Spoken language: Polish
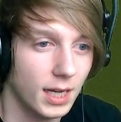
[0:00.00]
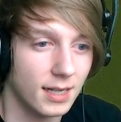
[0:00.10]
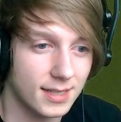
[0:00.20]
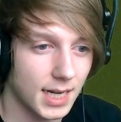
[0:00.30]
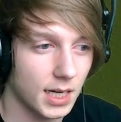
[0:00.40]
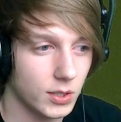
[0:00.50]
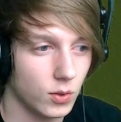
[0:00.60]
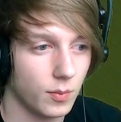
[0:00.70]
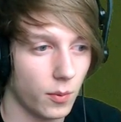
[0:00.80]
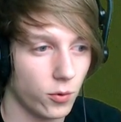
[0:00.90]

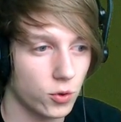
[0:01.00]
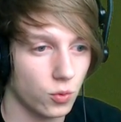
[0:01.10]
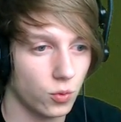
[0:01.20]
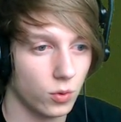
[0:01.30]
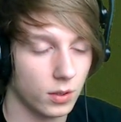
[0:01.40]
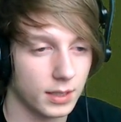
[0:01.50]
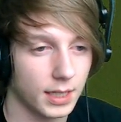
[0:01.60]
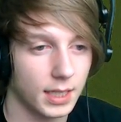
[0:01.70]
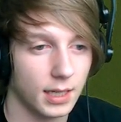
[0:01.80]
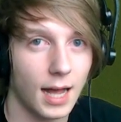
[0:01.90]
zakazuje im po prostu e,
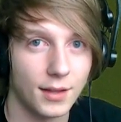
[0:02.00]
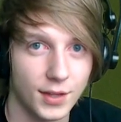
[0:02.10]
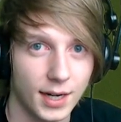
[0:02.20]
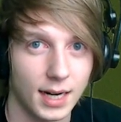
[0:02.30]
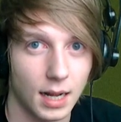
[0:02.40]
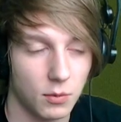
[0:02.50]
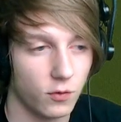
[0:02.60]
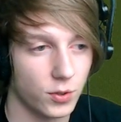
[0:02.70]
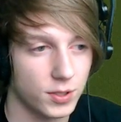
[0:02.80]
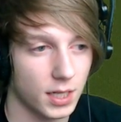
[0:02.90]
takiej antyreklamy
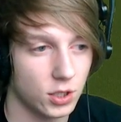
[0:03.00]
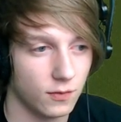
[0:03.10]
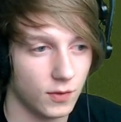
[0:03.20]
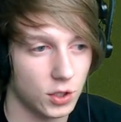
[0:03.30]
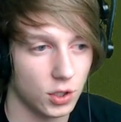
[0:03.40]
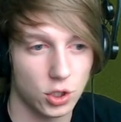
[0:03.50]
w postaci, wiecie,